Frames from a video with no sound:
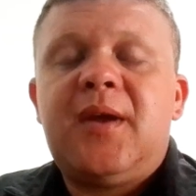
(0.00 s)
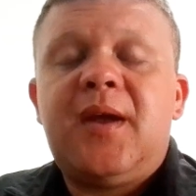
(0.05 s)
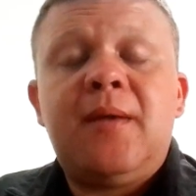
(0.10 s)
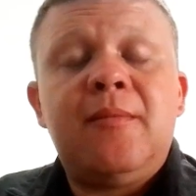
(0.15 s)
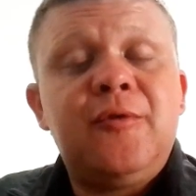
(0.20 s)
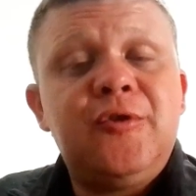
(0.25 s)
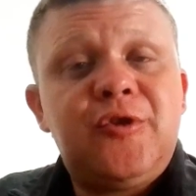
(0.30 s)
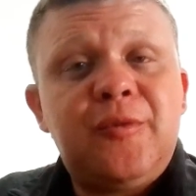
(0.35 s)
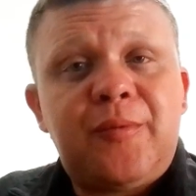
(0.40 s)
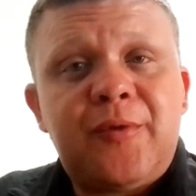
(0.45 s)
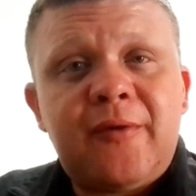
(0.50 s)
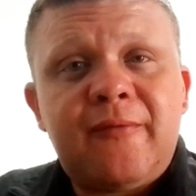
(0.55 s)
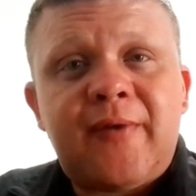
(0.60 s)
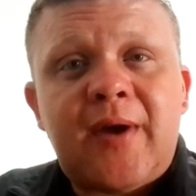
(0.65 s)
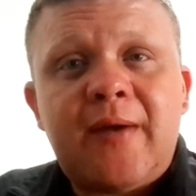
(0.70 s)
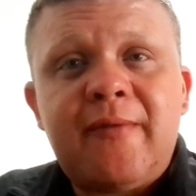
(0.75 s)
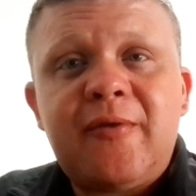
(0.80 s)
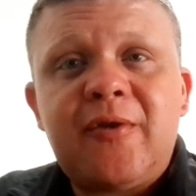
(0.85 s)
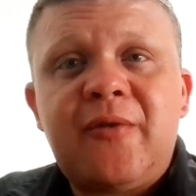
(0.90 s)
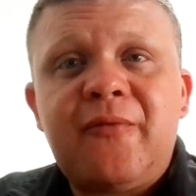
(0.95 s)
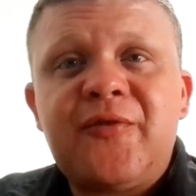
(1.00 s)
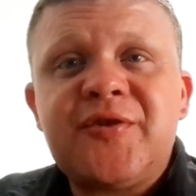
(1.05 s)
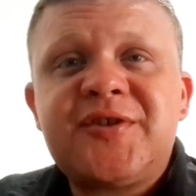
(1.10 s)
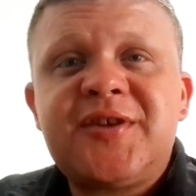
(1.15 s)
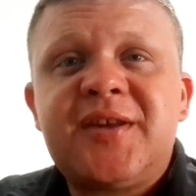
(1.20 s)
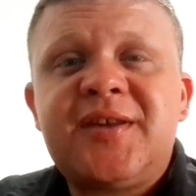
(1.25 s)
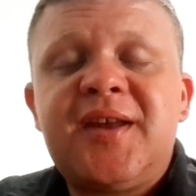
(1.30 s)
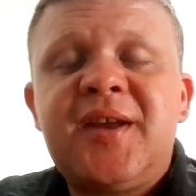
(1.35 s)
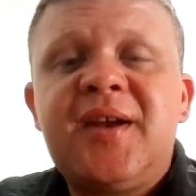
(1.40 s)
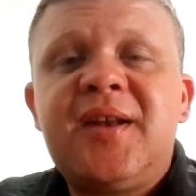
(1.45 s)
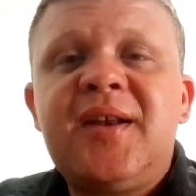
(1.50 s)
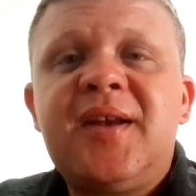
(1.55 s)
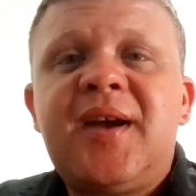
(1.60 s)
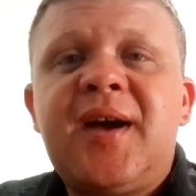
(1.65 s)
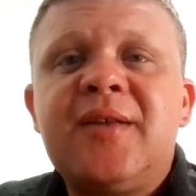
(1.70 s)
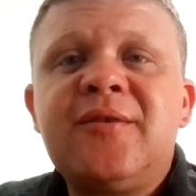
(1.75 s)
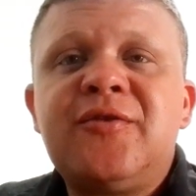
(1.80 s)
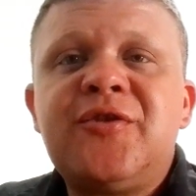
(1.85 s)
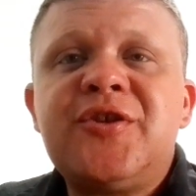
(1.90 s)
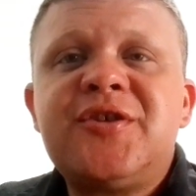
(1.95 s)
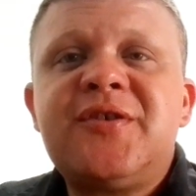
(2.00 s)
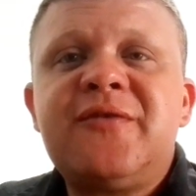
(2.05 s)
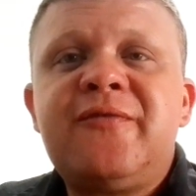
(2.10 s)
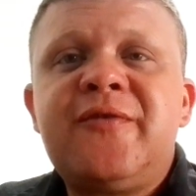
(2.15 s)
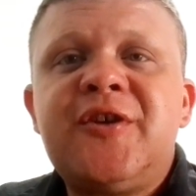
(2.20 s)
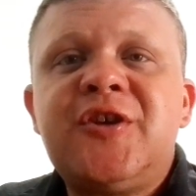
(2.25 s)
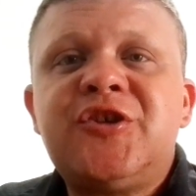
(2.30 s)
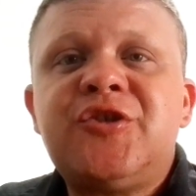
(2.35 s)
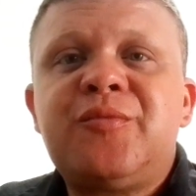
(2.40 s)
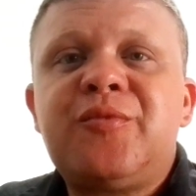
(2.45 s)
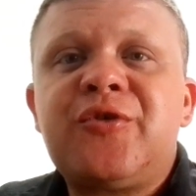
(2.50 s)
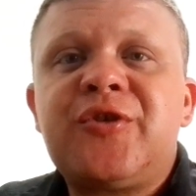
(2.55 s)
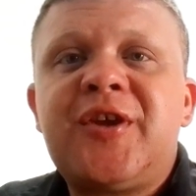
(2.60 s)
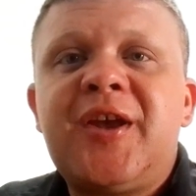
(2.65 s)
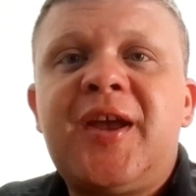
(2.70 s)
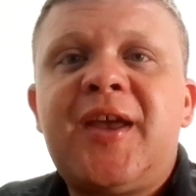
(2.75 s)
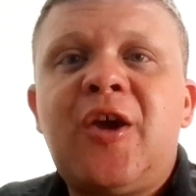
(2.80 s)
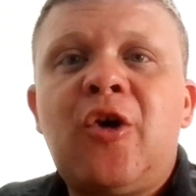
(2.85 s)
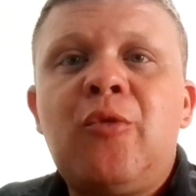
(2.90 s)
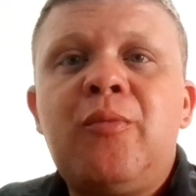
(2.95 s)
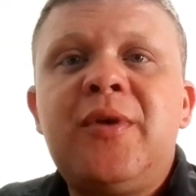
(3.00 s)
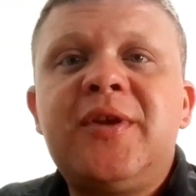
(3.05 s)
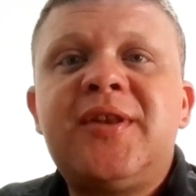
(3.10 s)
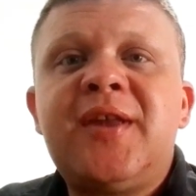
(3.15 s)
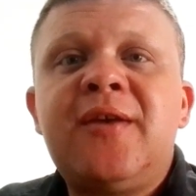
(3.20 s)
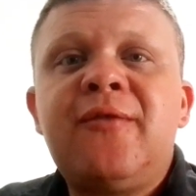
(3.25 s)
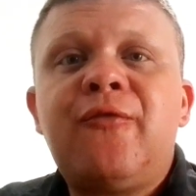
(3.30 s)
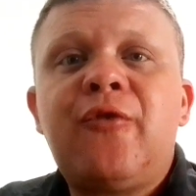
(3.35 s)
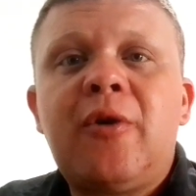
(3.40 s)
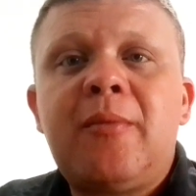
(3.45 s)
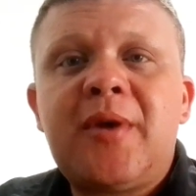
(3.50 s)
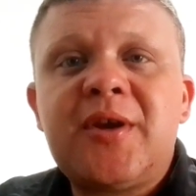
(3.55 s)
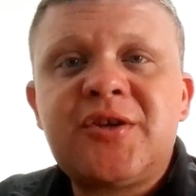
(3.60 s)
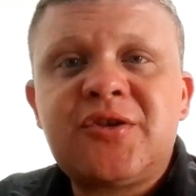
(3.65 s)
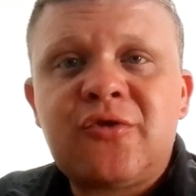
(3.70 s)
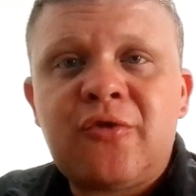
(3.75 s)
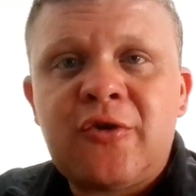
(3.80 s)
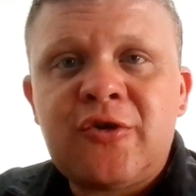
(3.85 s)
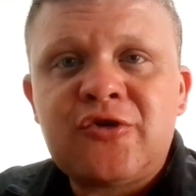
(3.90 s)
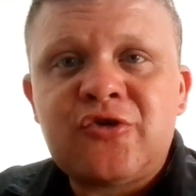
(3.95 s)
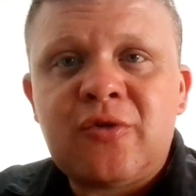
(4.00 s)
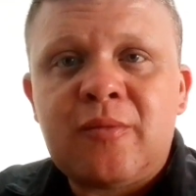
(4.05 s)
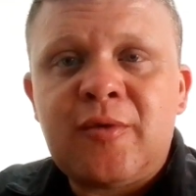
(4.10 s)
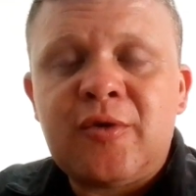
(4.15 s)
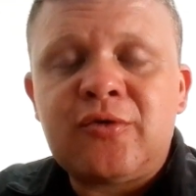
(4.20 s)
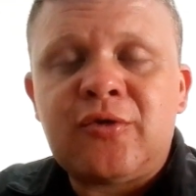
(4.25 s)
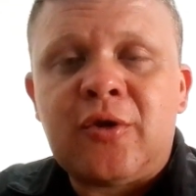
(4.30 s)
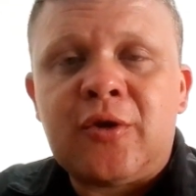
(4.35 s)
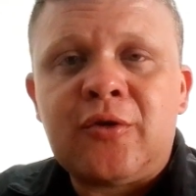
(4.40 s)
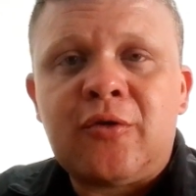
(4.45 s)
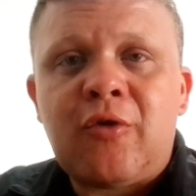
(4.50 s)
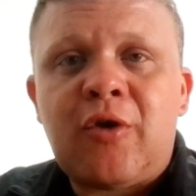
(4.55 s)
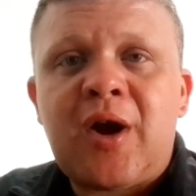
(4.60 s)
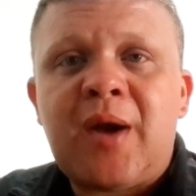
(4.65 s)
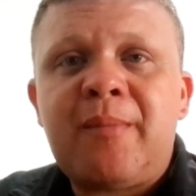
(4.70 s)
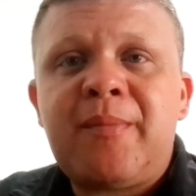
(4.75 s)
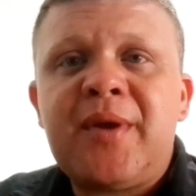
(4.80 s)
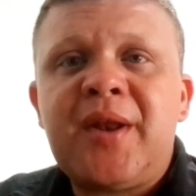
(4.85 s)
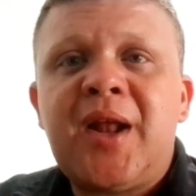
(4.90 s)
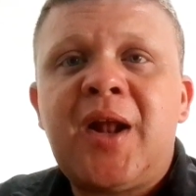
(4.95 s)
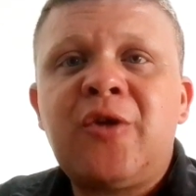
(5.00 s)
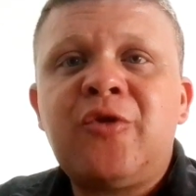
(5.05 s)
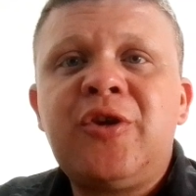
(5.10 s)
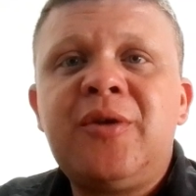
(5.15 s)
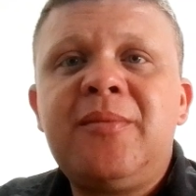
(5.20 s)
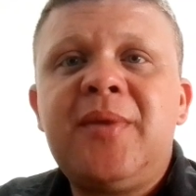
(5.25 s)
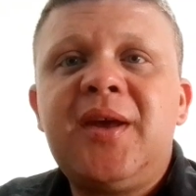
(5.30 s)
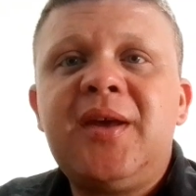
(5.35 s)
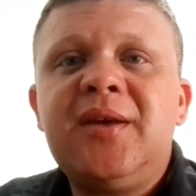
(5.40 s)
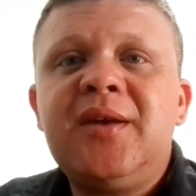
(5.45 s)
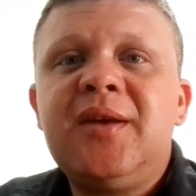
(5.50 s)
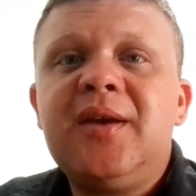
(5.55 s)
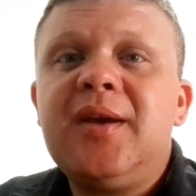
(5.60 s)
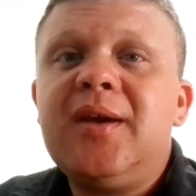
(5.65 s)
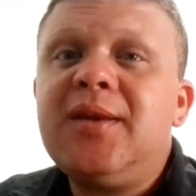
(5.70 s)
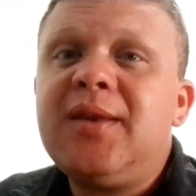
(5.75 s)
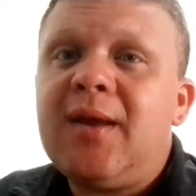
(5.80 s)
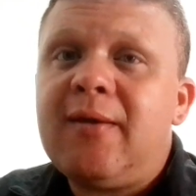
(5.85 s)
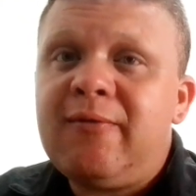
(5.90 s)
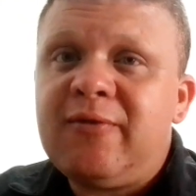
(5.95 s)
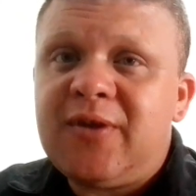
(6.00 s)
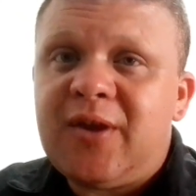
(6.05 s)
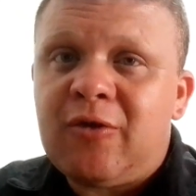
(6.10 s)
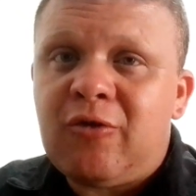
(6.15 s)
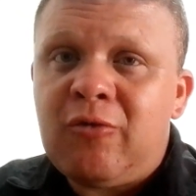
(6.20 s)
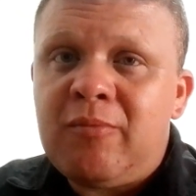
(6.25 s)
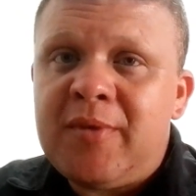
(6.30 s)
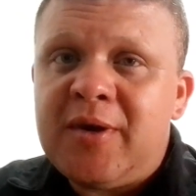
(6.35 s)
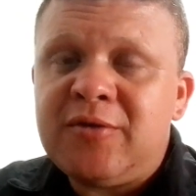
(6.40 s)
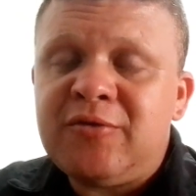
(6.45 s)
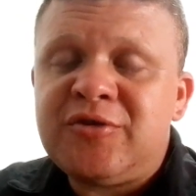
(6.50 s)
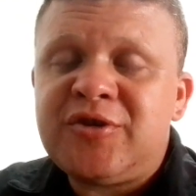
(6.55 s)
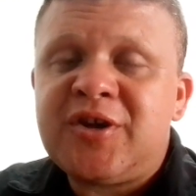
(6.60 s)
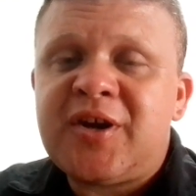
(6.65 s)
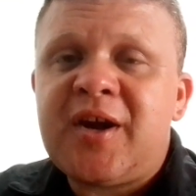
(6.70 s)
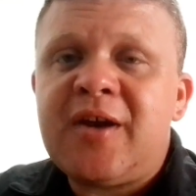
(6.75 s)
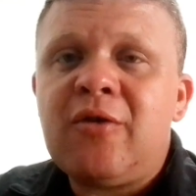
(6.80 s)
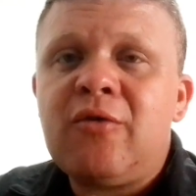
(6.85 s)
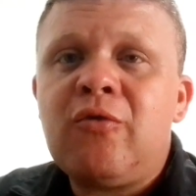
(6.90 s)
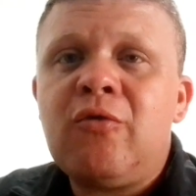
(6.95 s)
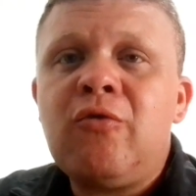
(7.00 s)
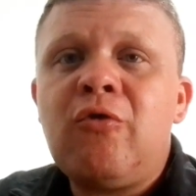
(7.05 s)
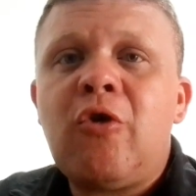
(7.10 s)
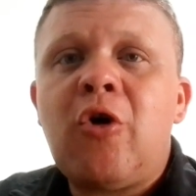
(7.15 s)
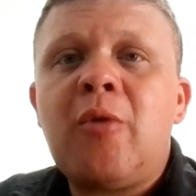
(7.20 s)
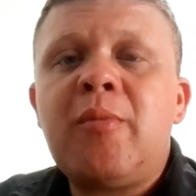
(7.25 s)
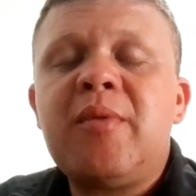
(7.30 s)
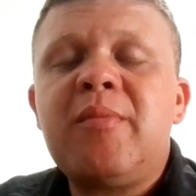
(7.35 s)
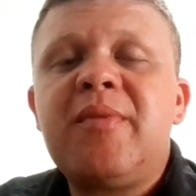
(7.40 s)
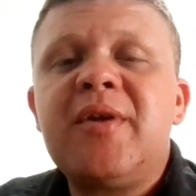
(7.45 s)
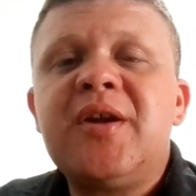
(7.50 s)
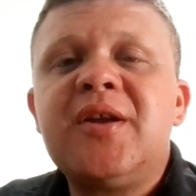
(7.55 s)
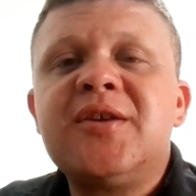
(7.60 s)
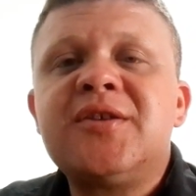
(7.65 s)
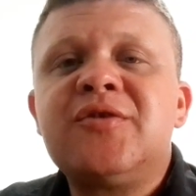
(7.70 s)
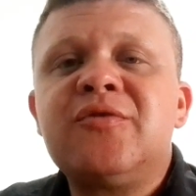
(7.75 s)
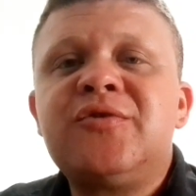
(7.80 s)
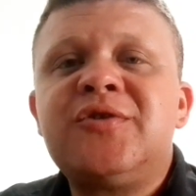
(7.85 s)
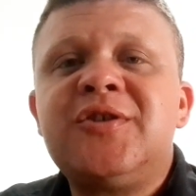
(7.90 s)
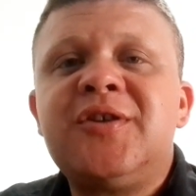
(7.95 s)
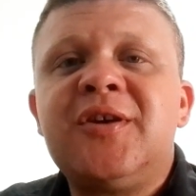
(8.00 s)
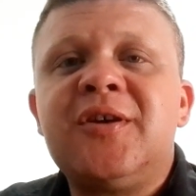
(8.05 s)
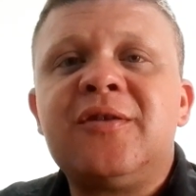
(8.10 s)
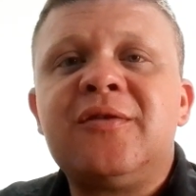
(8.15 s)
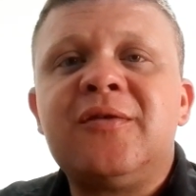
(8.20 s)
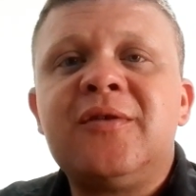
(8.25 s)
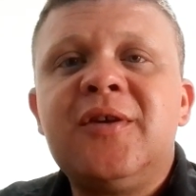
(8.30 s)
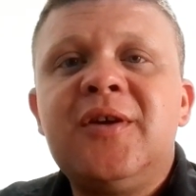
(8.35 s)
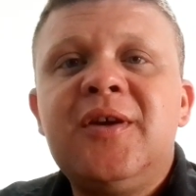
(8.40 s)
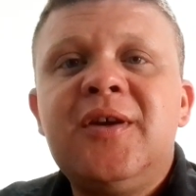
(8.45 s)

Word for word: É muito provável que você tenha clicado nesse vídeo porque quer obter informações sobre o tônico capilar Unimen e deve estar tá com medo de cair algum golpe e perder seu dinheiro.